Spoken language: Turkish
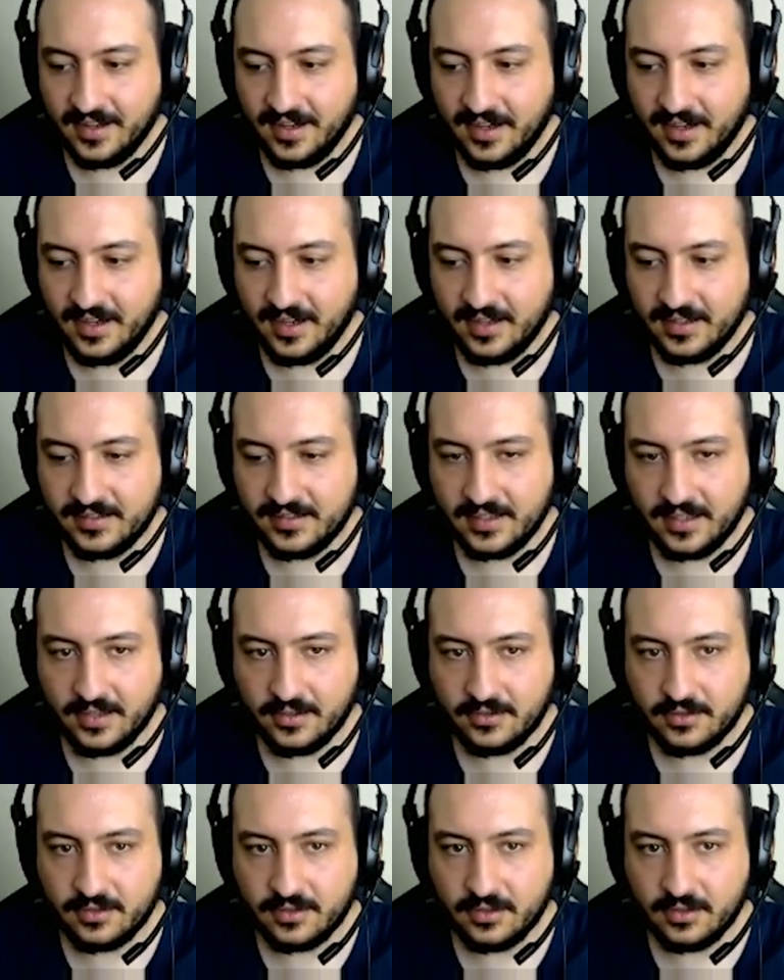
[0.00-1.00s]
Hala sağ
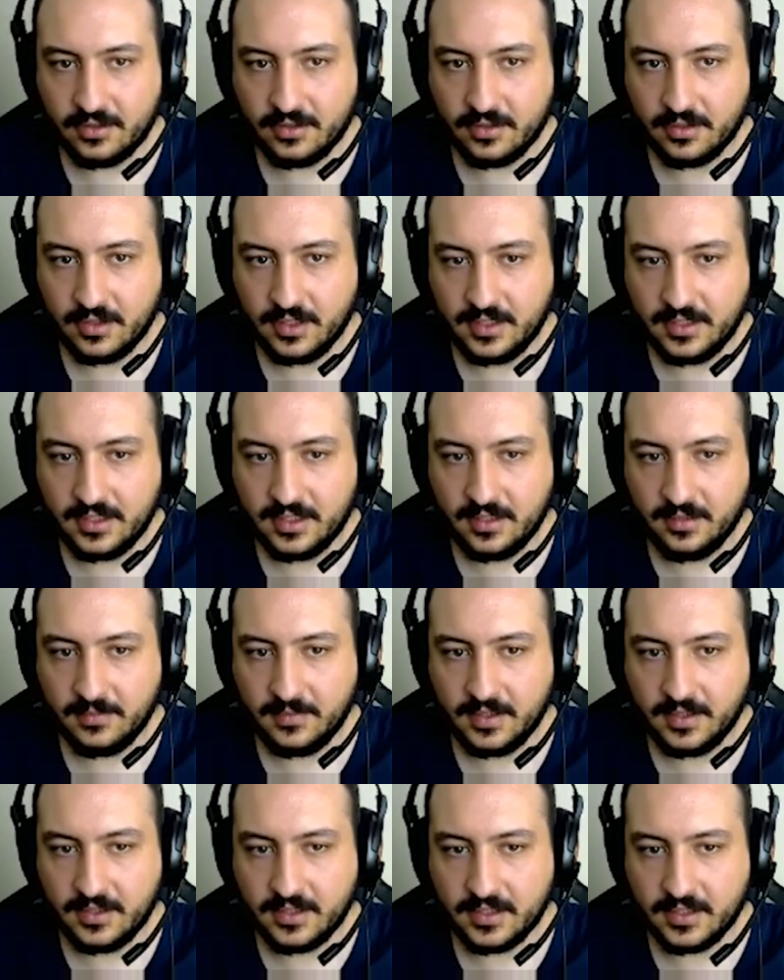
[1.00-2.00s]
sol atıyor. Hikarim
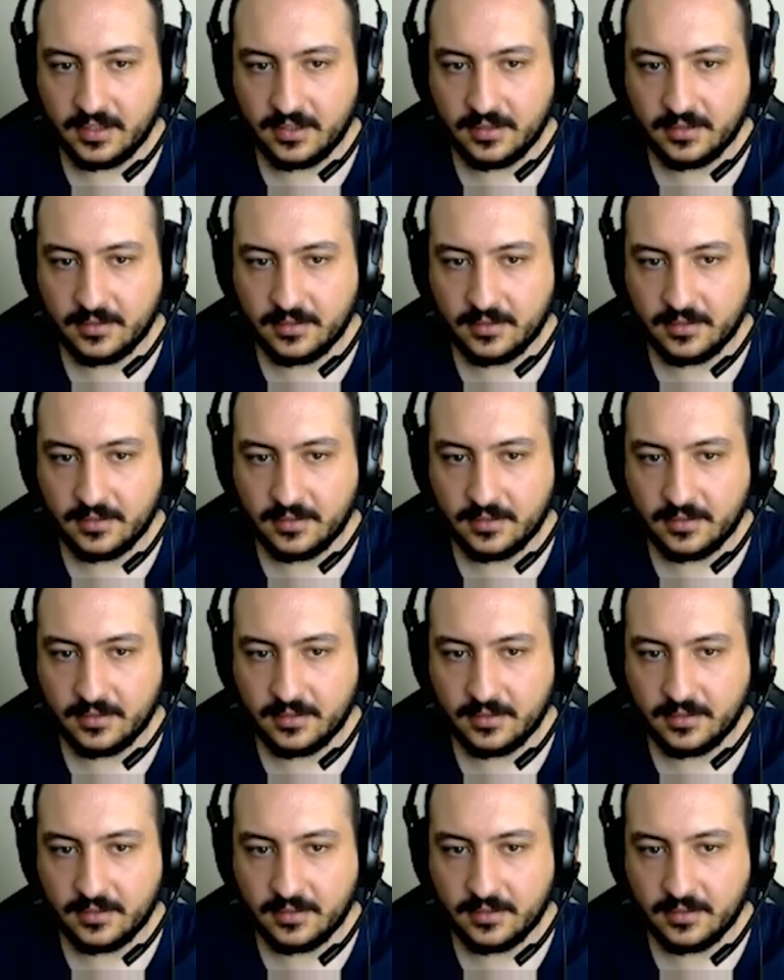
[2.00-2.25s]
gelecek.